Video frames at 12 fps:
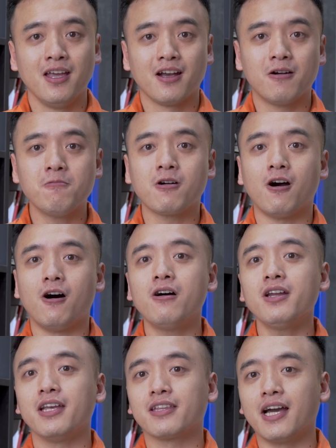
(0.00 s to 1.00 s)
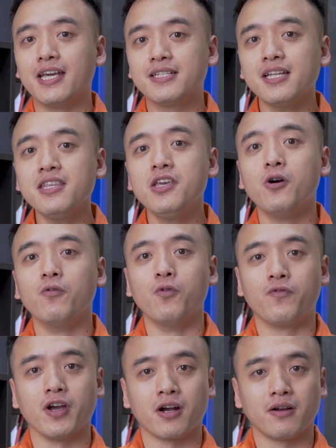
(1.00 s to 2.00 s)
Không khó để thấy rất nhiều vụ
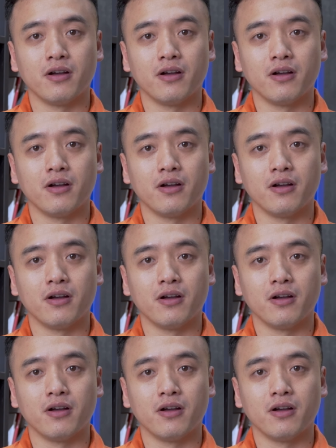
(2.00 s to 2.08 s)
việc